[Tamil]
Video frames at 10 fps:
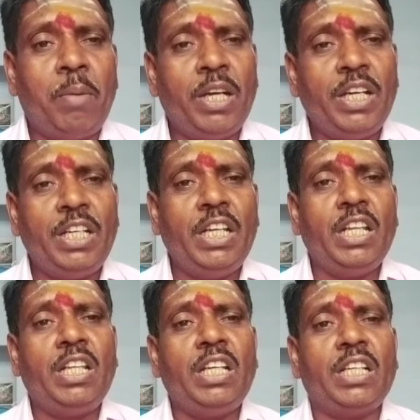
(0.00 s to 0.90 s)
நமக்கு
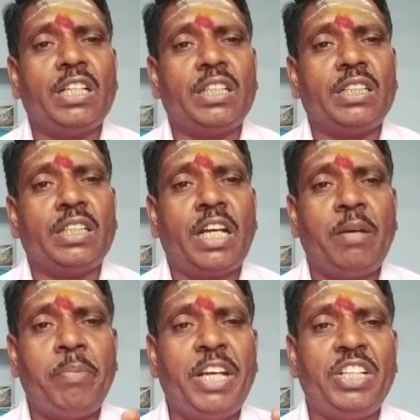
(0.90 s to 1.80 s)
எது
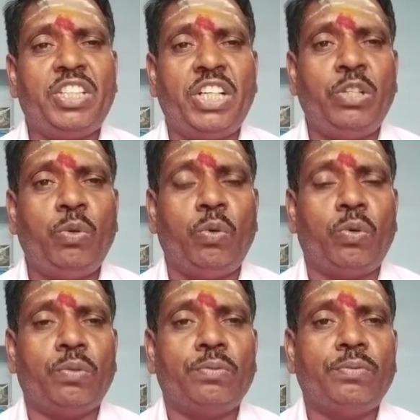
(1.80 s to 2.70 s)
நன்மையை செய்யும்
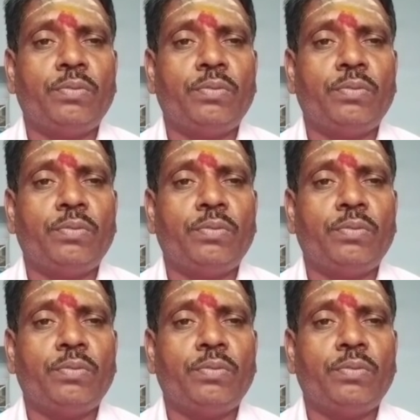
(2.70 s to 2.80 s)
